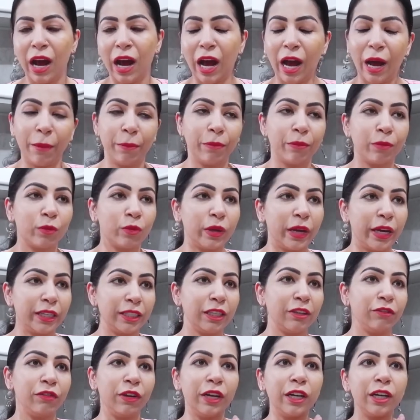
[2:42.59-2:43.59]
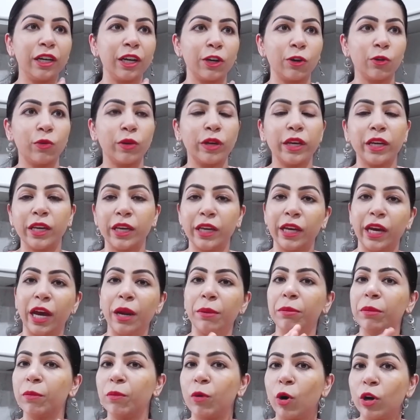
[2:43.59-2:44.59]
आप ऐसा फील करोगे कि
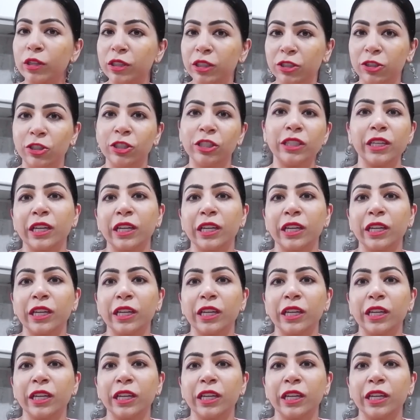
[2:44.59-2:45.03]
यार मैं बहुत अच्छे